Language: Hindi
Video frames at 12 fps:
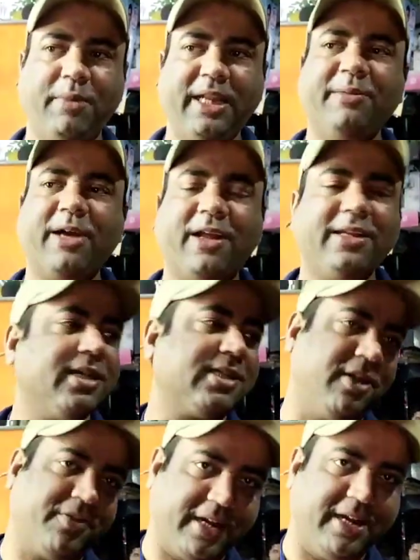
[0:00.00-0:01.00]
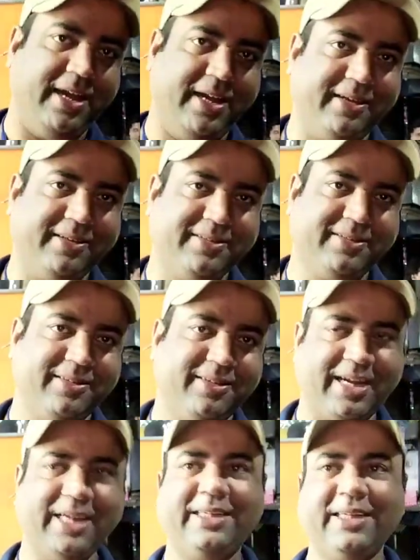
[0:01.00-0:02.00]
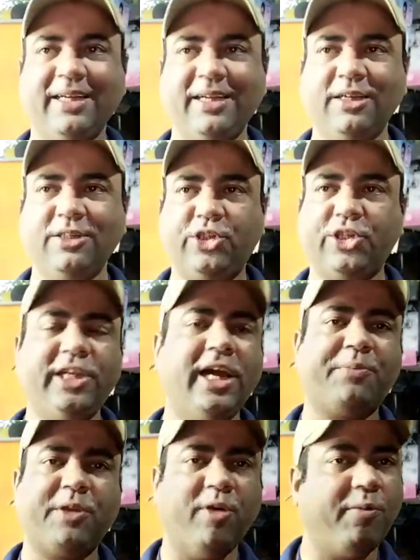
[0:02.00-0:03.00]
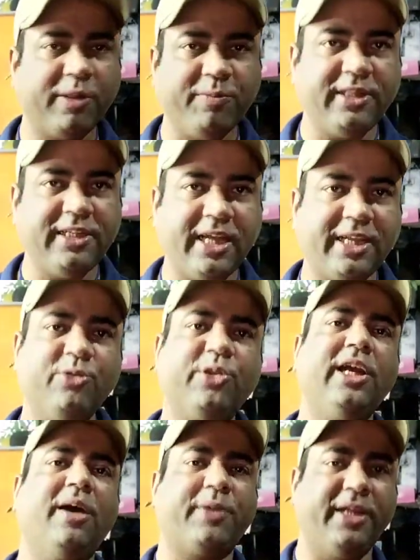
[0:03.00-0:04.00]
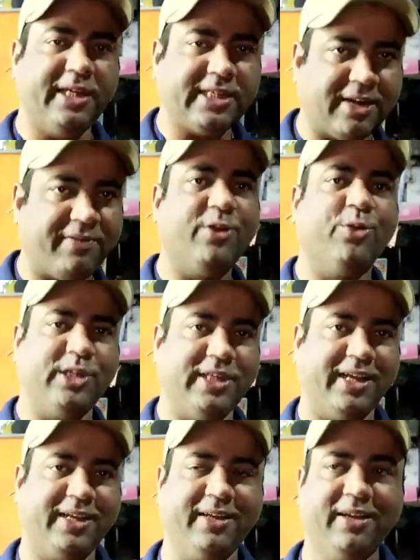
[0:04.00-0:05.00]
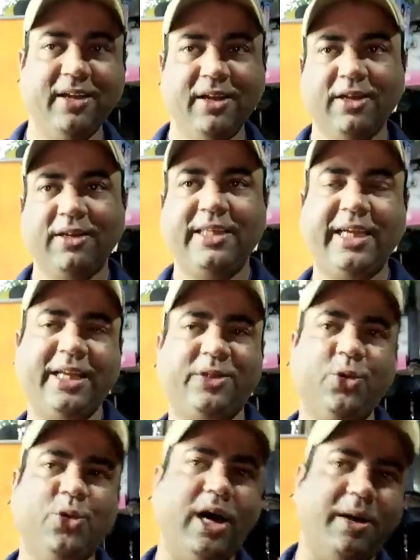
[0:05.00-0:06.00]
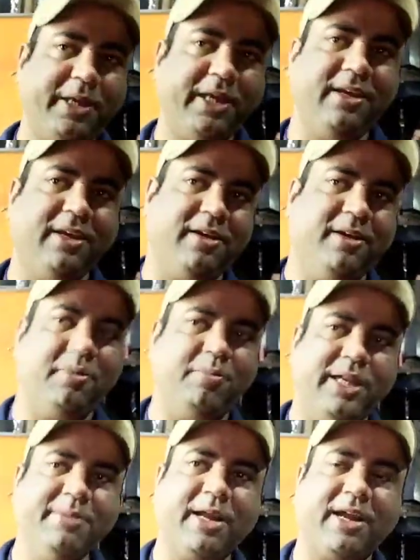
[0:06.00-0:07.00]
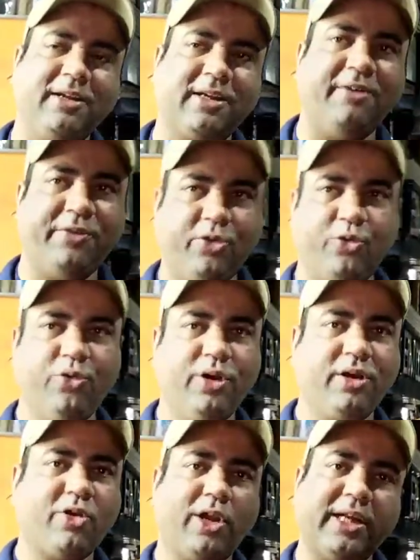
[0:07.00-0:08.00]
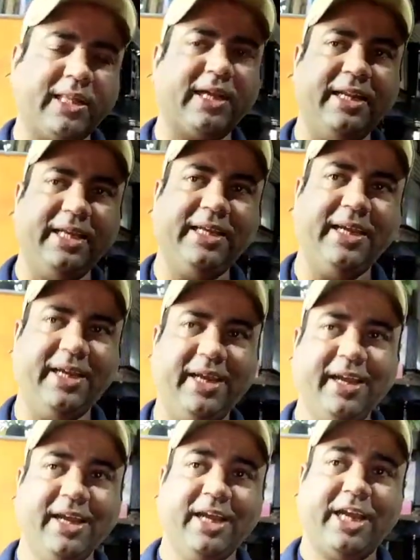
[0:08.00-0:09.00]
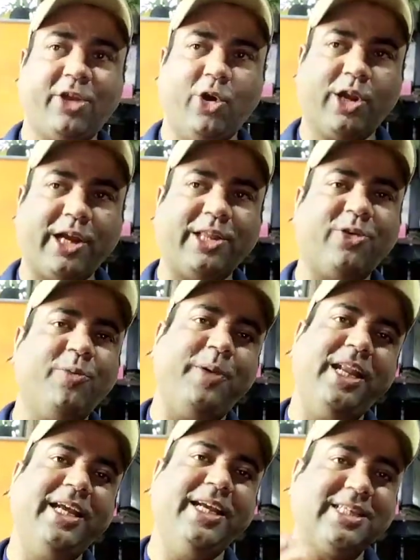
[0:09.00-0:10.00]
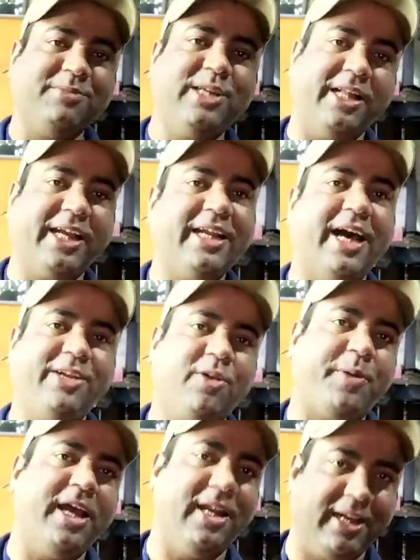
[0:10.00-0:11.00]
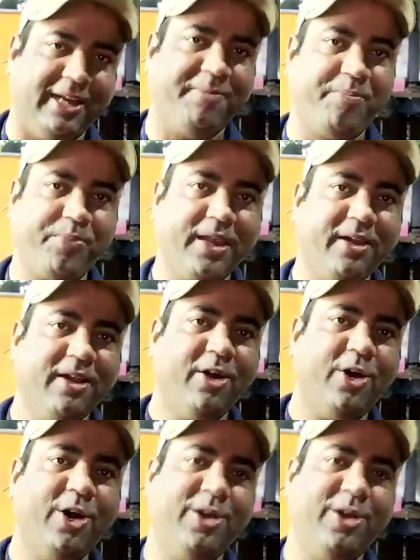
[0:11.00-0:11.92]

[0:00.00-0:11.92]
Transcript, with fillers: बल्ली मैदान यहाँ सर्व करने आया है राइट जितनी आपकी मोहब्बत मिलती जाएगी उतनी आपके लिए सर्विंग होती जाएगी ठीक है तो अभी बली मरान का व्यू कोलकाता के लिए ये है कि कोलकाता को पहले ये समझा दें कि नारी और पाया अलग है